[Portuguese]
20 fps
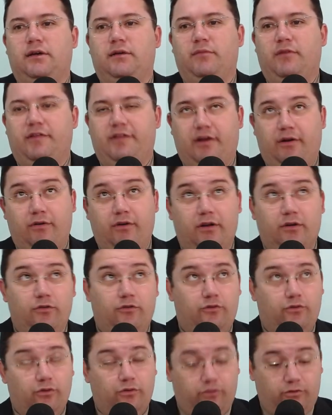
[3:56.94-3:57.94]
mas agora eu
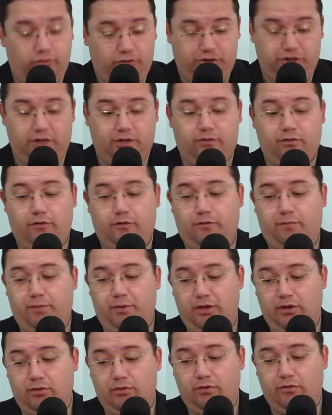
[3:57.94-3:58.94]
estou sujeito ao
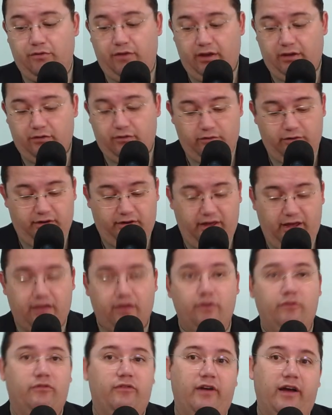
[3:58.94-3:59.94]
Espírito. Onde é que o Senhor quer que
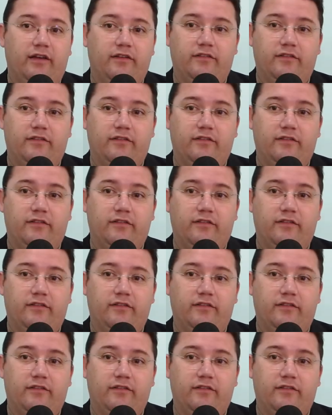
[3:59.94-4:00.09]
eu vá,